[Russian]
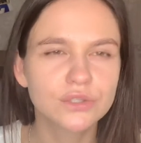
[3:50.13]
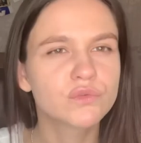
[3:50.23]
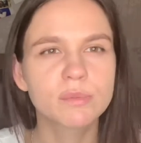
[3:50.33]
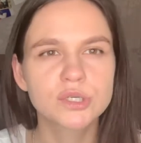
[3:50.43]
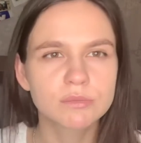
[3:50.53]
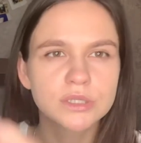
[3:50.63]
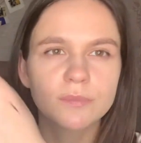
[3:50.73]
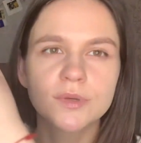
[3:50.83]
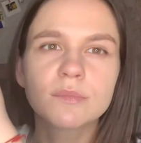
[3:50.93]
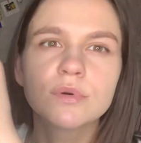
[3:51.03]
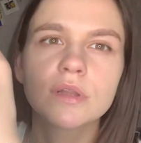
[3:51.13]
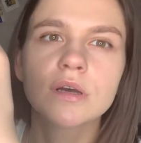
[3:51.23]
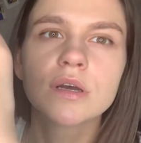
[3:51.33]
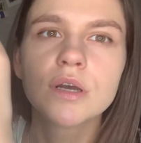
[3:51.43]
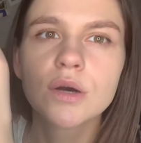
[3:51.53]
Ну, в общем, это прям было
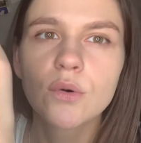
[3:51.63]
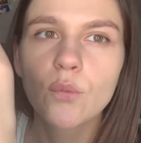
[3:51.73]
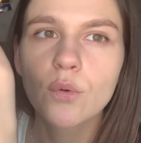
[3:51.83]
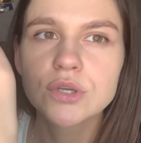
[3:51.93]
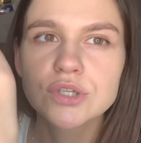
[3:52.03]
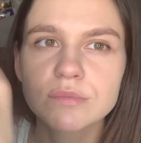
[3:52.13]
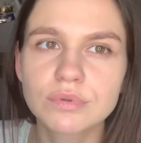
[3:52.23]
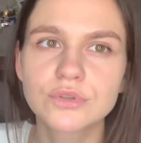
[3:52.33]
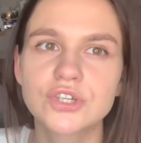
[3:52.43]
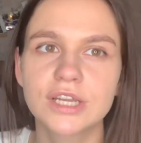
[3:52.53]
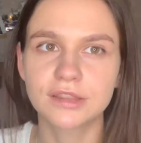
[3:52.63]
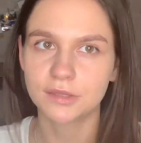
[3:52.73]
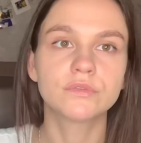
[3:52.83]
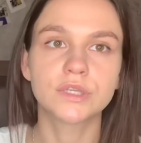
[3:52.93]
очень бюджетно.